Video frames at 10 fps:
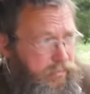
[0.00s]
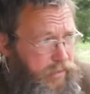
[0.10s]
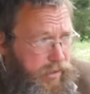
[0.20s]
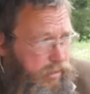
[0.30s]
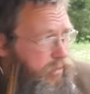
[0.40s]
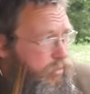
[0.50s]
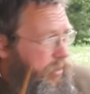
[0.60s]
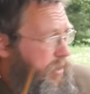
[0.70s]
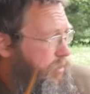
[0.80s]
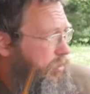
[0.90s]
И у
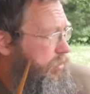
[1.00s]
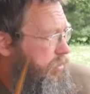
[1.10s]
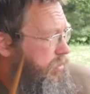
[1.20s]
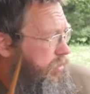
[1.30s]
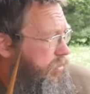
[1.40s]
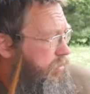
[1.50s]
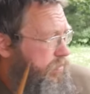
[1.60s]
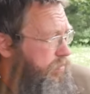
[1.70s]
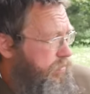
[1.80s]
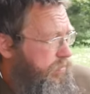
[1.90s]
нас тут
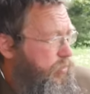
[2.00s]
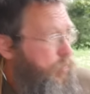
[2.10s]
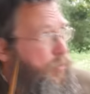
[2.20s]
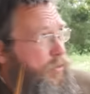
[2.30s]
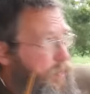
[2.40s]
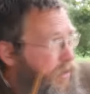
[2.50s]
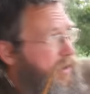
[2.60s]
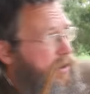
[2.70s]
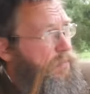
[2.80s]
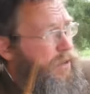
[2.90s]
ну, просто
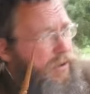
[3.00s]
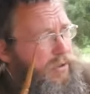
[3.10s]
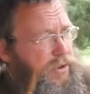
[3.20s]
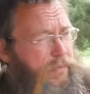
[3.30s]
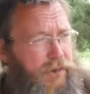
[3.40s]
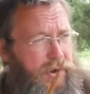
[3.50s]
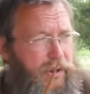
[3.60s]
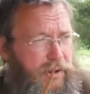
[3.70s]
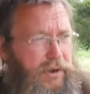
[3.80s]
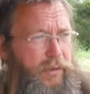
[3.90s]
на нас перестал сыпаться
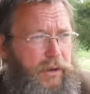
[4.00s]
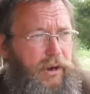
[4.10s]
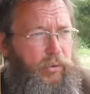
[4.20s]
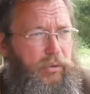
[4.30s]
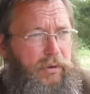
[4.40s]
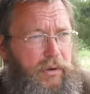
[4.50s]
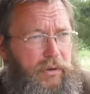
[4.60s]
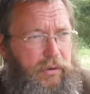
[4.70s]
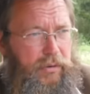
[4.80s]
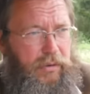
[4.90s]
керосин, мегатонны
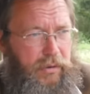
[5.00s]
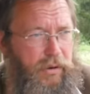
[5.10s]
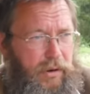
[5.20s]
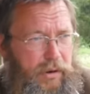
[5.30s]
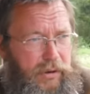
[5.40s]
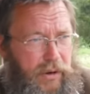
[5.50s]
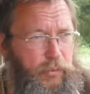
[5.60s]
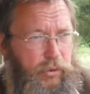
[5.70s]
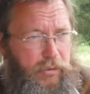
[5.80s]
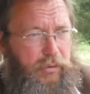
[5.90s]
э,
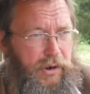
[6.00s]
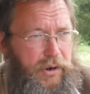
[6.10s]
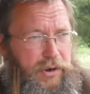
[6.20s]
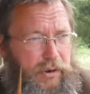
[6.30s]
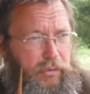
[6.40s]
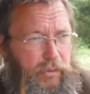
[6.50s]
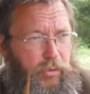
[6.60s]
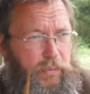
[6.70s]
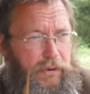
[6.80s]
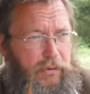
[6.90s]
отработанного керосинного
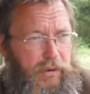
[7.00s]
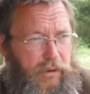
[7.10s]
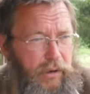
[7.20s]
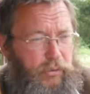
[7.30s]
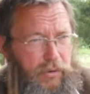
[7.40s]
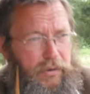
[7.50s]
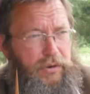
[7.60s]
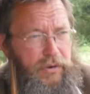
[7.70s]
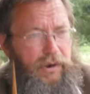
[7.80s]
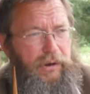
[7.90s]
топлива, которое
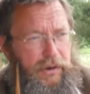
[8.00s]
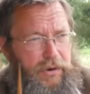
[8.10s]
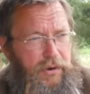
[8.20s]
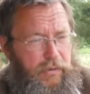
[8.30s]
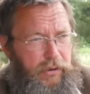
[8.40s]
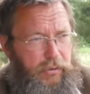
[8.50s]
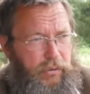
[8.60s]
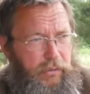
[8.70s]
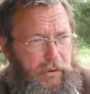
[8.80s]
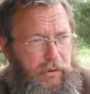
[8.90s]
является сверхтоксичными
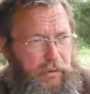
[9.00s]
отходами.